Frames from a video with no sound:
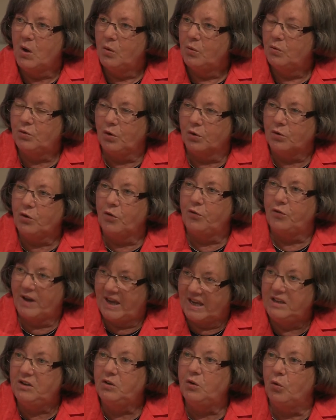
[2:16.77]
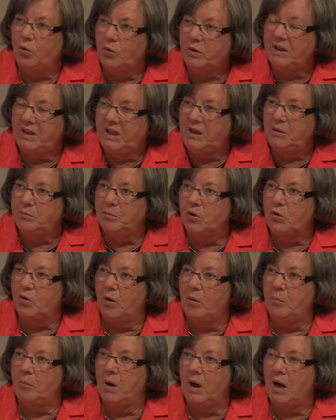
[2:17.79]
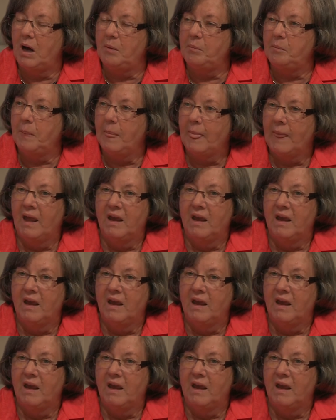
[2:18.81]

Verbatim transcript: und dort noch Veränderungen hinbekommen haben,